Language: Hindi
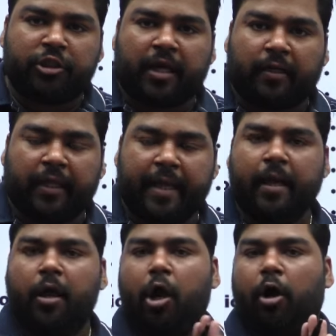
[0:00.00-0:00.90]
रखते हैं
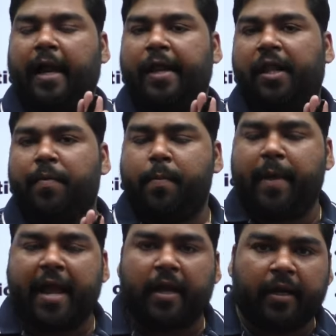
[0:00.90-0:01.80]
और ऐसा भी
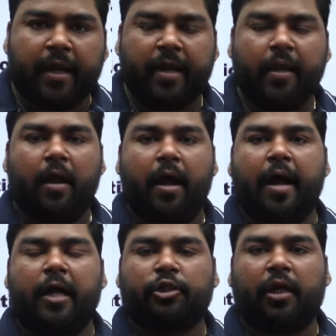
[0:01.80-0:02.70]
बैंक ने
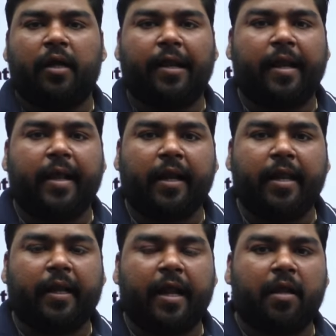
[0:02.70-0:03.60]
आज तक डिक्लेयर नहीं
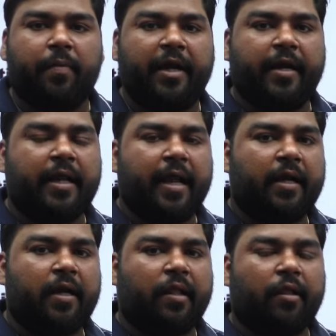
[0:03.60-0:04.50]
करा है कि मैं डेटा
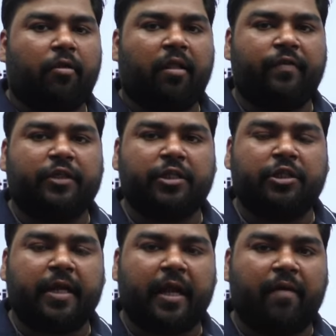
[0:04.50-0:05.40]
एनालिसिस और
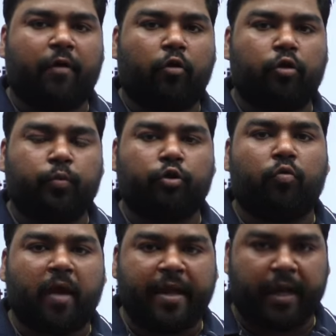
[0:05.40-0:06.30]
सफिशियंसी के अलावा और कुछ
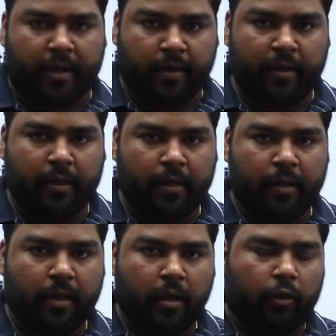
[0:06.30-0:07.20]
पूछूंगा ही नहीं
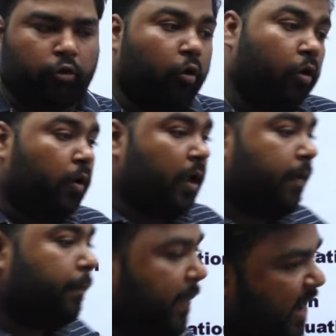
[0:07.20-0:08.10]
तो
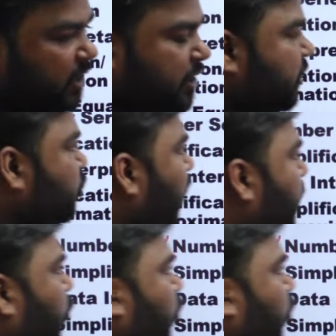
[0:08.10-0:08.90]
मेन चीज जो आप लोगों